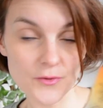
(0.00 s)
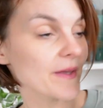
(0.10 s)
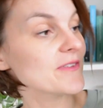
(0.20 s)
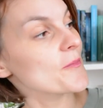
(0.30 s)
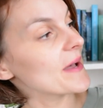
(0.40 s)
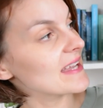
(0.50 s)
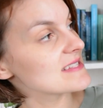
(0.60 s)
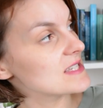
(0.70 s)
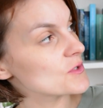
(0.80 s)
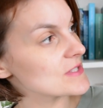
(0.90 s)
Une bête au
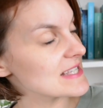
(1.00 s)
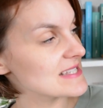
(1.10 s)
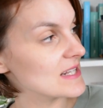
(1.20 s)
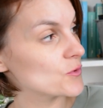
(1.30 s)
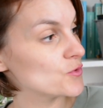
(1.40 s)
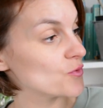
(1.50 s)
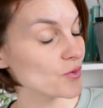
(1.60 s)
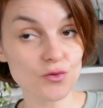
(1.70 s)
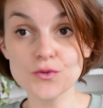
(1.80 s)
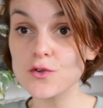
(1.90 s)
paradis de Cécile
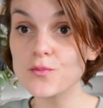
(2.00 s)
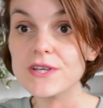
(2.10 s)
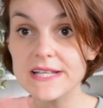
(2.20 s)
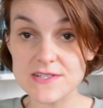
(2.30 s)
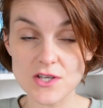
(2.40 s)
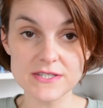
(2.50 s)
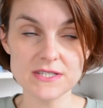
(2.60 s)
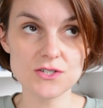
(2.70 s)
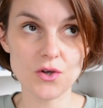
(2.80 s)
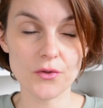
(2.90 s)
Coulon. Lui, depuis qu'il est
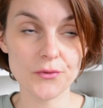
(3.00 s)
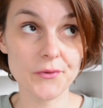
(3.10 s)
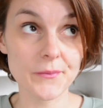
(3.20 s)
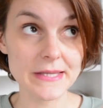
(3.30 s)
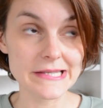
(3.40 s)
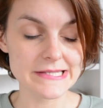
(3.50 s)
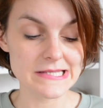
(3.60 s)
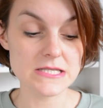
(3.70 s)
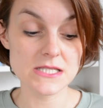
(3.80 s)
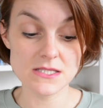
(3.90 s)
sorti, genre en
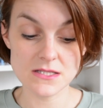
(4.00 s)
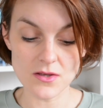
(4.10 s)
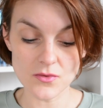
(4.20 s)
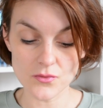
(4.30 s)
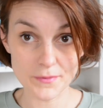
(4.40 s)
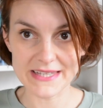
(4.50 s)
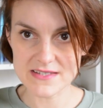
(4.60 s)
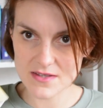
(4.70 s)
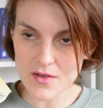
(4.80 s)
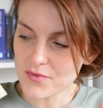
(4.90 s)
2019,
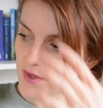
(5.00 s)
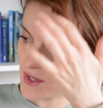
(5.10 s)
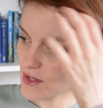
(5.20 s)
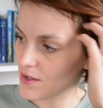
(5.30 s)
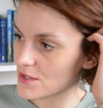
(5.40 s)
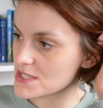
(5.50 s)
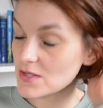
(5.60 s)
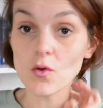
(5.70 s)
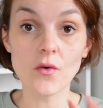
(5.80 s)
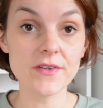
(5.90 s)
euh,
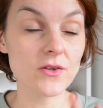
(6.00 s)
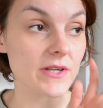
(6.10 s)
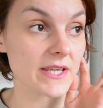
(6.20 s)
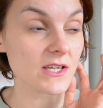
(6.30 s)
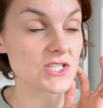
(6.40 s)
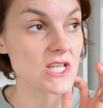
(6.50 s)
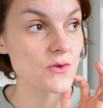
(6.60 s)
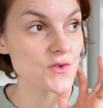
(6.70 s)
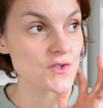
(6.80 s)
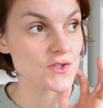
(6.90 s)
j'ai trop envie de le lire. J'ai
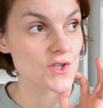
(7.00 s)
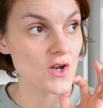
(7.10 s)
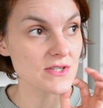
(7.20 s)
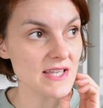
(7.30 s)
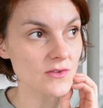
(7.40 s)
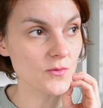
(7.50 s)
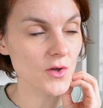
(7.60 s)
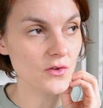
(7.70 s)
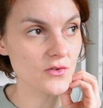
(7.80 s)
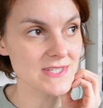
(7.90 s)
lu Seul en sa
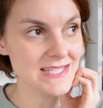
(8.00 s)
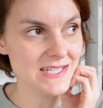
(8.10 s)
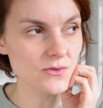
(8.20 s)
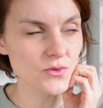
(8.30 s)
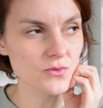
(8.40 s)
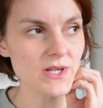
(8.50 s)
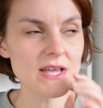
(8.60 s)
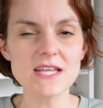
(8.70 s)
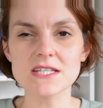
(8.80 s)
demeure de Cécile Coulon.